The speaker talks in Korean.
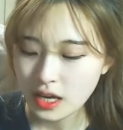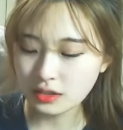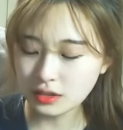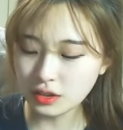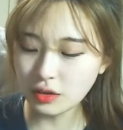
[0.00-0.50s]

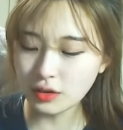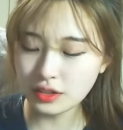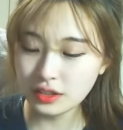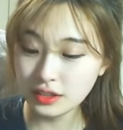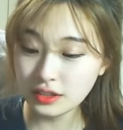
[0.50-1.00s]

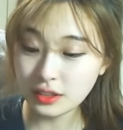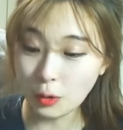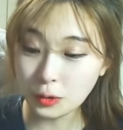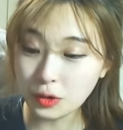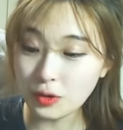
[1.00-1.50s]
그거를
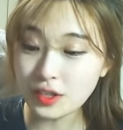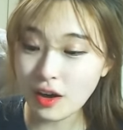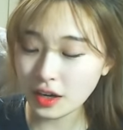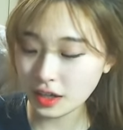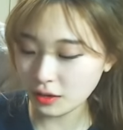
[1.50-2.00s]
어떤
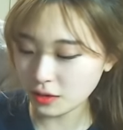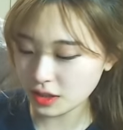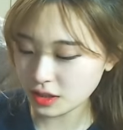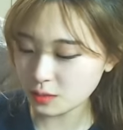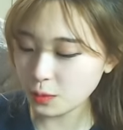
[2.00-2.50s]
상황이
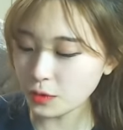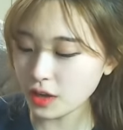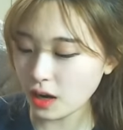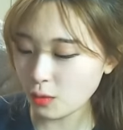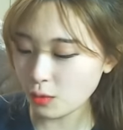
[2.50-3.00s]
일어날지 뻔히
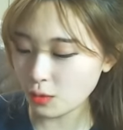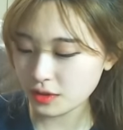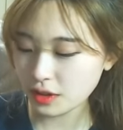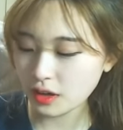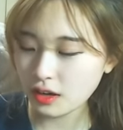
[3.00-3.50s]
알고
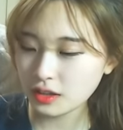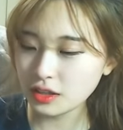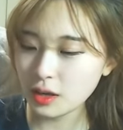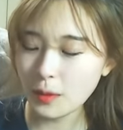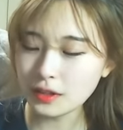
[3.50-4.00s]
있으니까
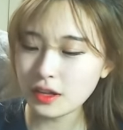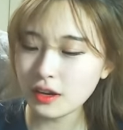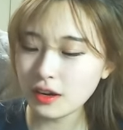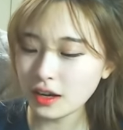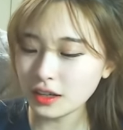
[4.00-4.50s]
이게 막상
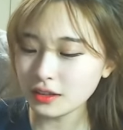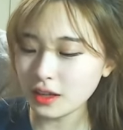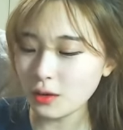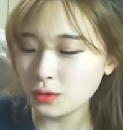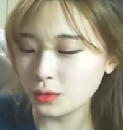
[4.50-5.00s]

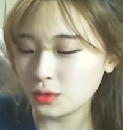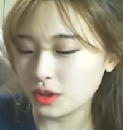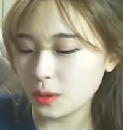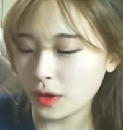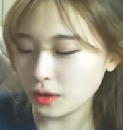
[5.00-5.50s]
하겠다고도
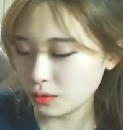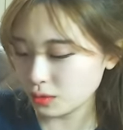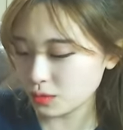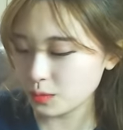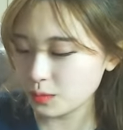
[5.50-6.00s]
대답하기도
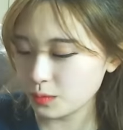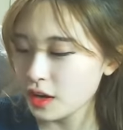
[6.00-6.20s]
좀